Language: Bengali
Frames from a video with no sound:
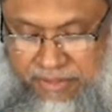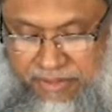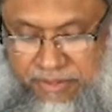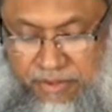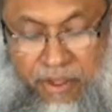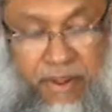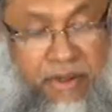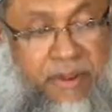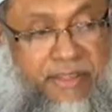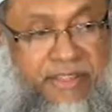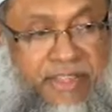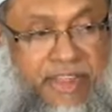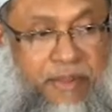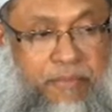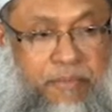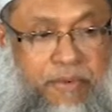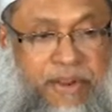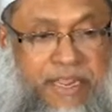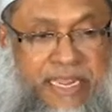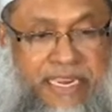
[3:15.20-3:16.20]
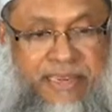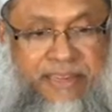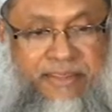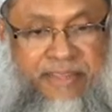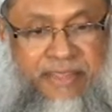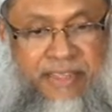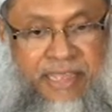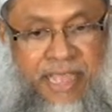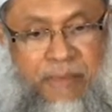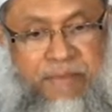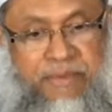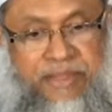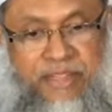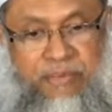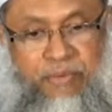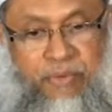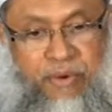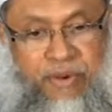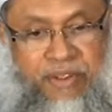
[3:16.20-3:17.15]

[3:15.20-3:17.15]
তো আল্লাহ তালা বলেন যে আমি যে